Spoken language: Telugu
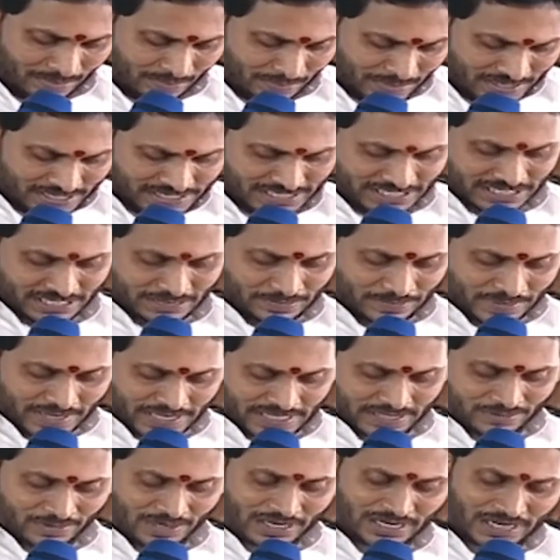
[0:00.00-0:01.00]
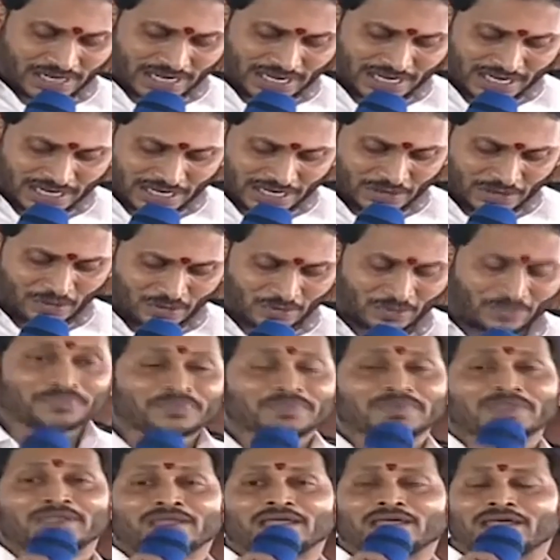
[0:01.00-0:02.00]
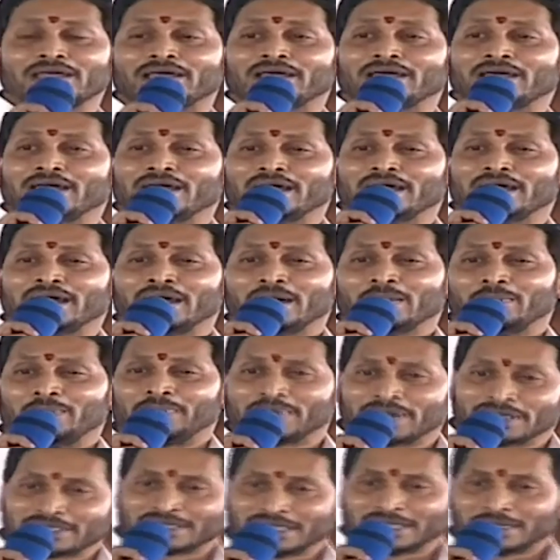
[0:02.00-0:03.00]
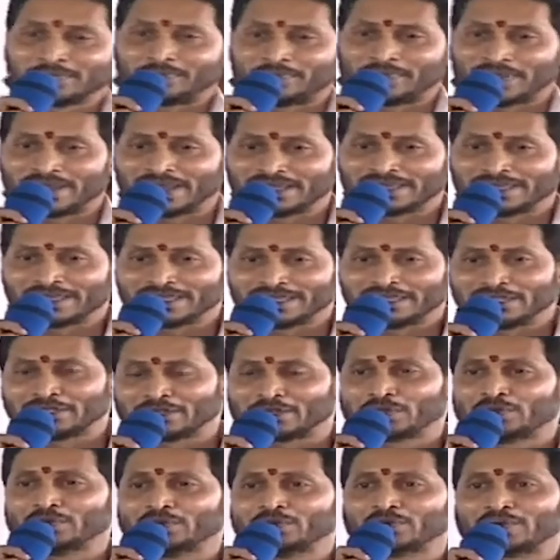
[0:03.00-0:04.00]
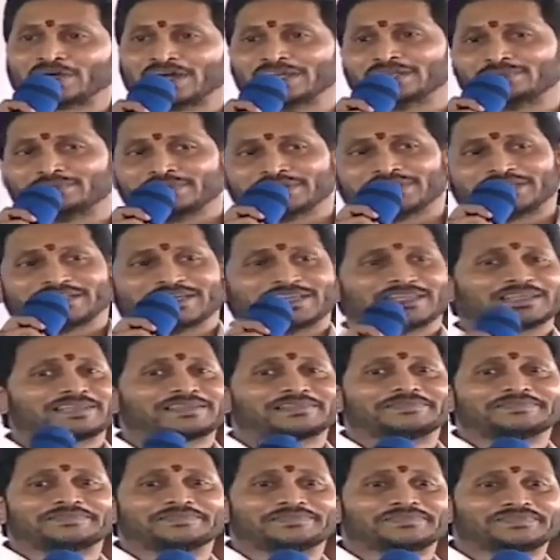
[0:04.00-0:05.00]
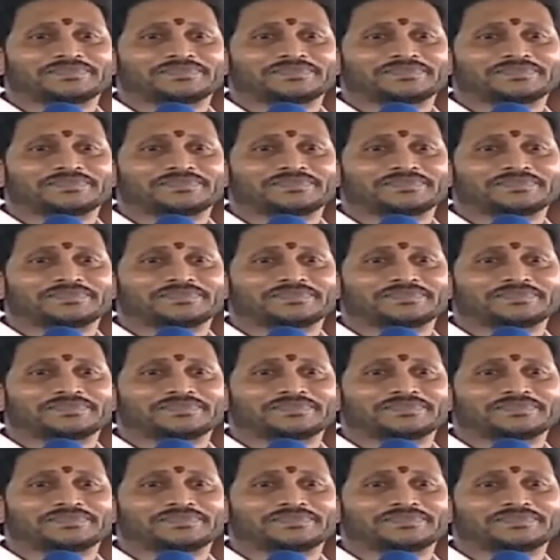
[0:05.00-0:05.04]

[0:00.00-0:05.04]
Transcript: బీసీ పేద వర్గాలలో ప్రతి పేద ఇంట్లోనూ కనిపించాలి